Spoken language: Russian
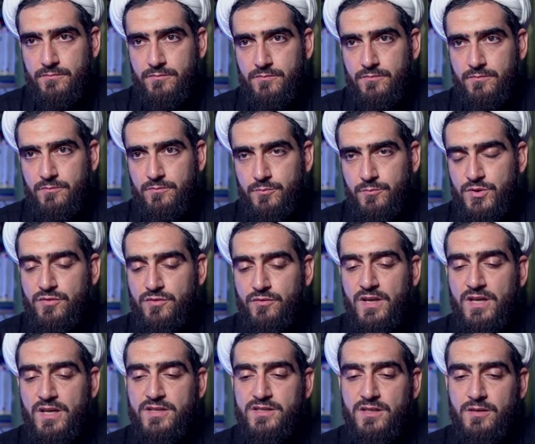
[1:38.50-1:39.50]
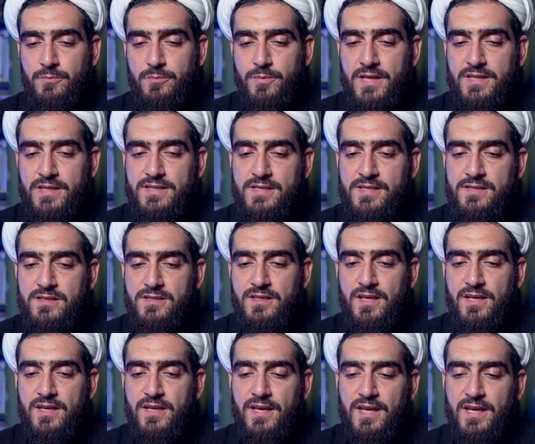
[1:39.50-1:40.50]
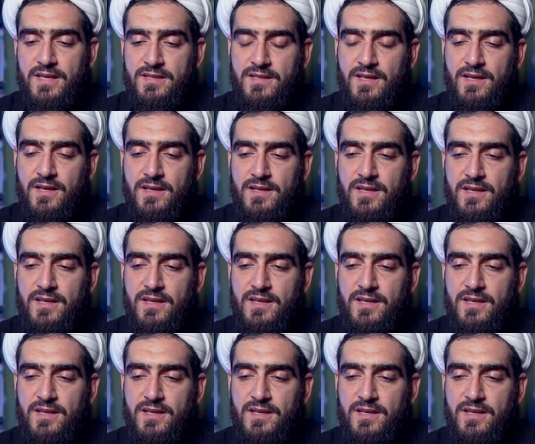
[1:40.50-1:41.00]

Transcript: Пищеварительный процесс – это